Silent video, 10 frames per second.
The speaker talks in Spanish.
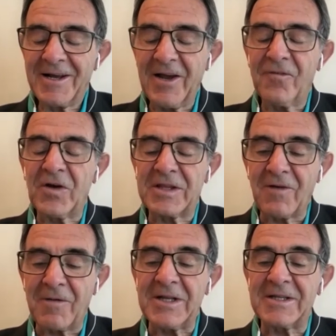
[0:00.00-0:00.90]

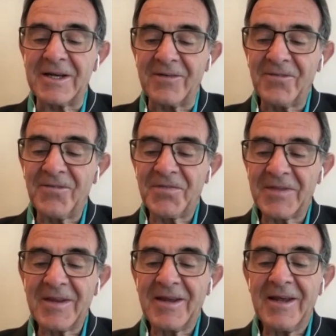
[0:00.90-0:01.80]
Efectivamente.
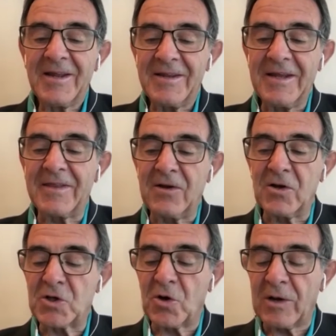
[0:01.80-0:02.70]

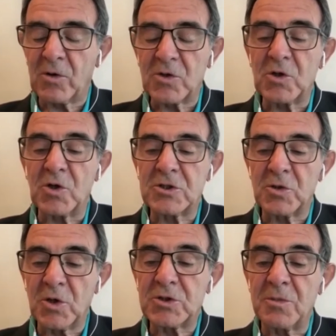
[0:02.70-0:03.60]
18 euros los,
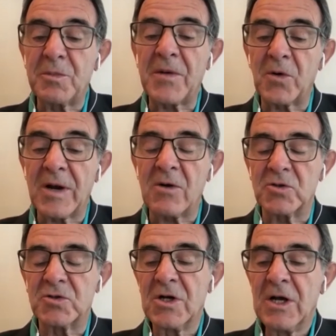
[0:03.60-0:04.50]
los empadronados.